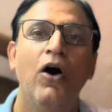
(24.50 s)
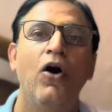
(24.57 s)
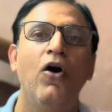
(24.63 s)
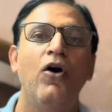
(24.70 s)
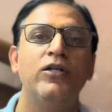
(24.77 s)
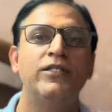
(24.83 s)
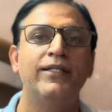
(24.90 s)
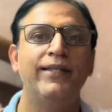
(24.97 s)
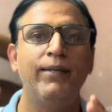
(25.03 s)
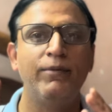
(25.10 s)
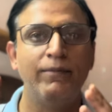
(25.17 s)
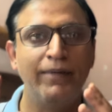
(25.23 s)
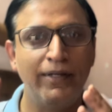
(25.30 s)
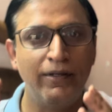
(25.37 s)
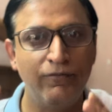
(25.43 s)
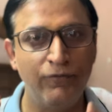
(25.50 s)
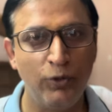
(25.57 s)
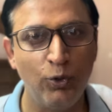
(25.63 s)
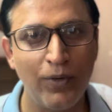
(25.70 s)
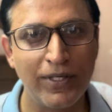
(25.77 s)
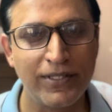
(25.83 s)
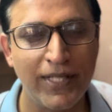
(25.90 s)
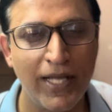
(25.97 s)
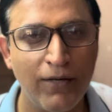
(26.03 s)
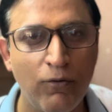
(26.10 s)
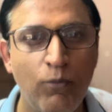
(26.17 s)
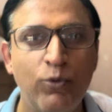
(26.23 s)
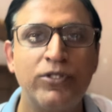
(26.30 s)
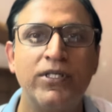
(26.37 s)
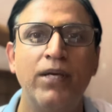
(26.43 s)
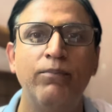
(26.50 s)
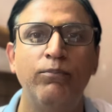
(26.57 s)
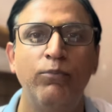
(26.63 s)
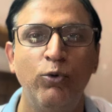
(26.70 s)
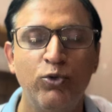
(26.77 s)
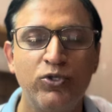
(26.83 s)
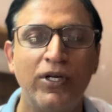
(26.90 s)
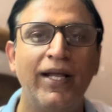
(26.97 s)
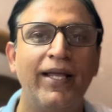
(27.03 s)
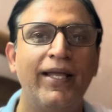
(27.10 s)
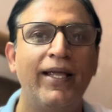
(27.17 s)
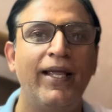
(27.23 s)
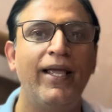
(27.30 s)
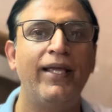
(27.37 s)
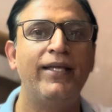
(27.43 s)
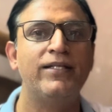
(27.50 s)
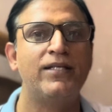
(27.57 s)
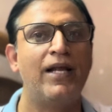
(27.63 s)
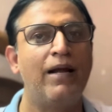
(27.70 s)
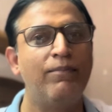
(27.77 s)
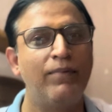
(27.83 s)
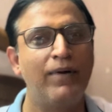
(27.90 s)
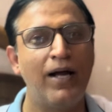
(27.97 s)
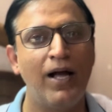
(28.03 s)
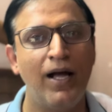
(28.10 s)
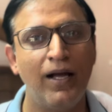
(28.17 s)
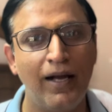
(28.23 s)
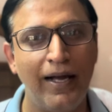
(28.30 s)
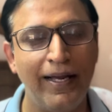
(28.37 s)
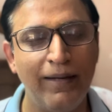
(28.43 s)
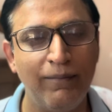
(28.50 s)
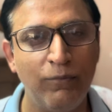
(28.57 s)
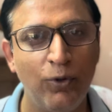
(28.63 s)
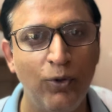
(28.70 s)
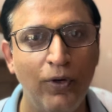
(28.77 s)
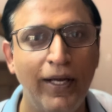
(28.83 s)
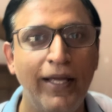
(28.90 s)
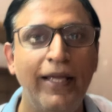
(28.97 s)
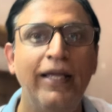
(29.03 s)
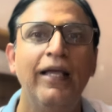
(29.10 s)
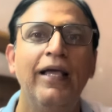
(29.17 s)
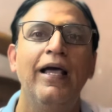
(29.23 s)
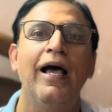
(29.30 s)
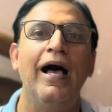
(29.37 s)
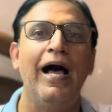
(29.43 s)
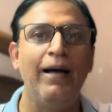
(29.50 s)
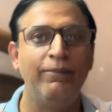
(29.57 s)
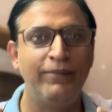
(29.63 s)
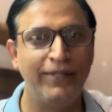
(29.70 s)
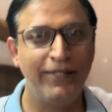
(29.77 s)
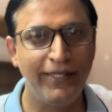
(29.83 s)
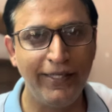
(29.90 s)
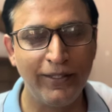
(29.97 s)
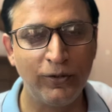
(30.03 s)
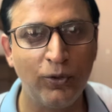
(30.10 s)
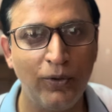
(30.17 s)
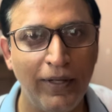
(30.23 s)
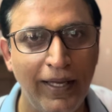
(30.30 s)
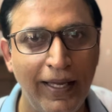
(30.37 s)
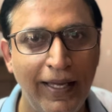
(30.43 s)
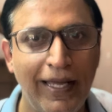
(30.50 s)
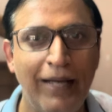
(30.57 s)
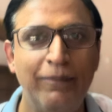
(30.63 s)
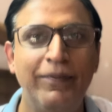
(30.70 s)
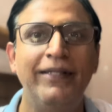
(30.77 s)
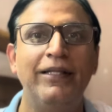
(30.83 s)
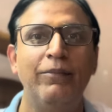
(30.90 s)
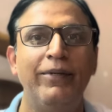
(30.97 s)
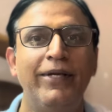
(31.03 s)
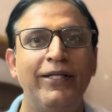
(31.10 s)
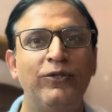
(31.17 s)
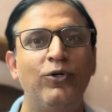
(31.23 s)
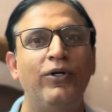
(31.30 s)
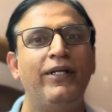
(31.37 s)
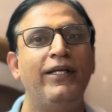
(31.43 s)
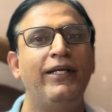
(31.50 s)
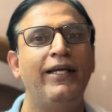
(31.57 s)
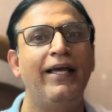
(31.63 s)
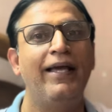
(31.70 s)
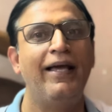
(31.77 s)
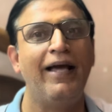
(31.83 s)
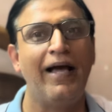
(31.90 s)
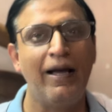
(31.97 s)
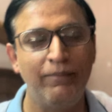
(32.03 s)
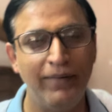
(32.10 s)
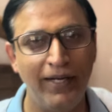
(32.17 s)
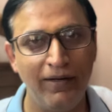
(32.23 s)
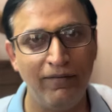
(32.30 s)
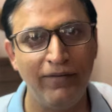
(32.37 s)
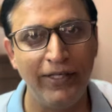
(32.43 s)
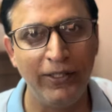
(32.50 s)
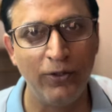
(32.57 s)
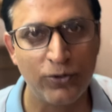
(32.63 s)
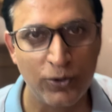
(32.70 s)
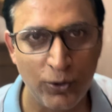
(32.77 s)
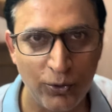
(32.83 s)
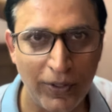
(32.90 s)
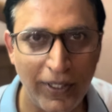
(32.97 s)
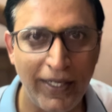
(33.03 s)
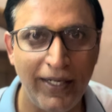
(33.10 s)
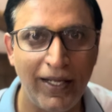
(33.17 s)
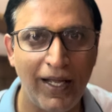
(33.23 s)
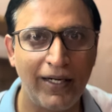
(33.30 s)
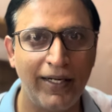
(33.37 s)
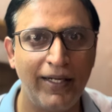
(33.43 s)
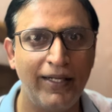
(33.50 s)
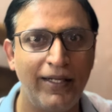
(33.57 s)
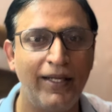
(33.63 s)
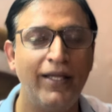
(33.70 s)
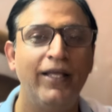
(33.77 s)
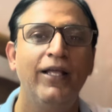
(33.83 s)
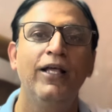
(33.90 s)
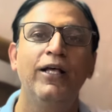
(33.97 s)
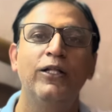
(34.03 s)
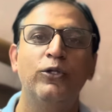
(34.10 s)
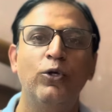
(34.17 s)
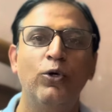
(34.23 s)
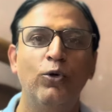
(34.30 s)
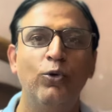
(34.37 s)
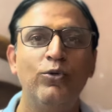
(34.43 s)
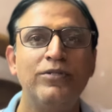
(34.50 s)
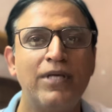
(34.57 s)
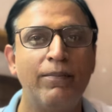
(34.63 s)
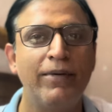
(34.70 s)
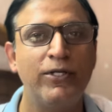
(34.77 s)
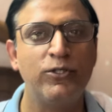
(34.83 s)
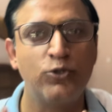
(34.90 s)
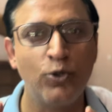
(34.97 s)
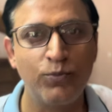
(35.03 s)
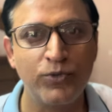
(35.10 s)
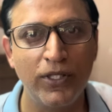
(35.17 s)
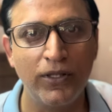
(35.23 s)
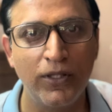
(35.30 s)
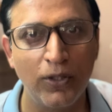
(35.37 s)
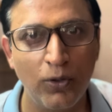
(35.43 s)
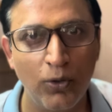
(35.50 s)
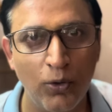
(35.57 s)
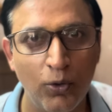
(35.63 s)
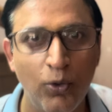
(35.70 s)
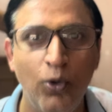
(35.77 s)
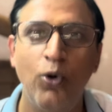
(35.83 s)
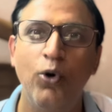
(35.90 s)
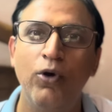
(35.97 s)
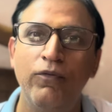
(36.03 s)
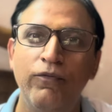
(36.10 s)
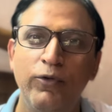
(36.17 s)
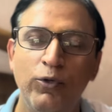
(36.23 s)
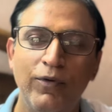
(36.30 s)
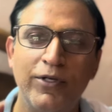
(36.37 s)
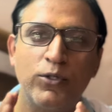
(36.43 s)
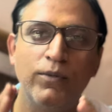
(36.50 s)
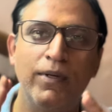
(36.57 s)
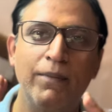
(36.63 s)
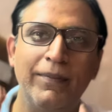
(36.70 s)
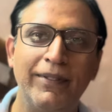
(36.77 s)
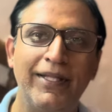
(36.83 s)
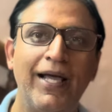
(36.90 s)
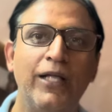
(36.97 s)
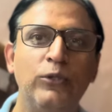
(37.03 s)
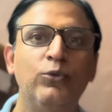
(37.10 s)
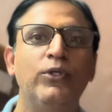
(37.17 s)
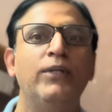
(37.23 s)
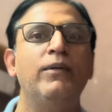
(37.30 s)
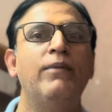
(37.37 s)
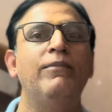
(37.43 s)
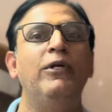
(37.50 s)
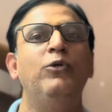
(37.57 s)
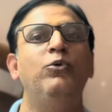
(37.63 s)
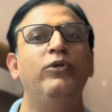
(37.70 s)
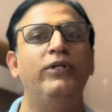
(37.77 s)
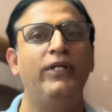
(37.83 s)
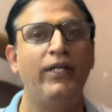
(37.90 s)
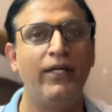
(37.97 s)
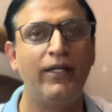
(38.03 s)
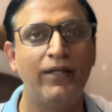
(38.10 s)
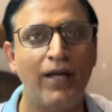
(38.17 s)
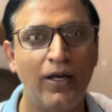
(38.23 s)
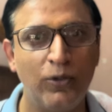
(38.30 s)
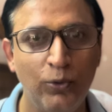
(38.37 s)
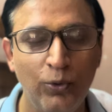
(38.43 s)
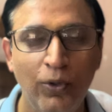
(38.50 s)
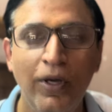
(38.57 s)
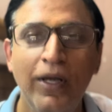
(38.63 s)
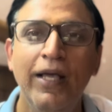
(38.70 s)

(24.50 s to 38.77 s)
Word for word: और जितने भी मेरे व्यूवर्स हैं वो मुझसे पूछ रहे हैं कि सर आप कहाँ गायब हो गए आप ठीक तो हैं आपकी तबीयत तो ठीक है आप नए वीडियोस क्यों नहीं डाल रहे हैं तो उन सभी शुभ चिंतकों को और व्यूवर्स को मैं बता दूं कि मैं बिल्कुल ठीक ठाक हूँ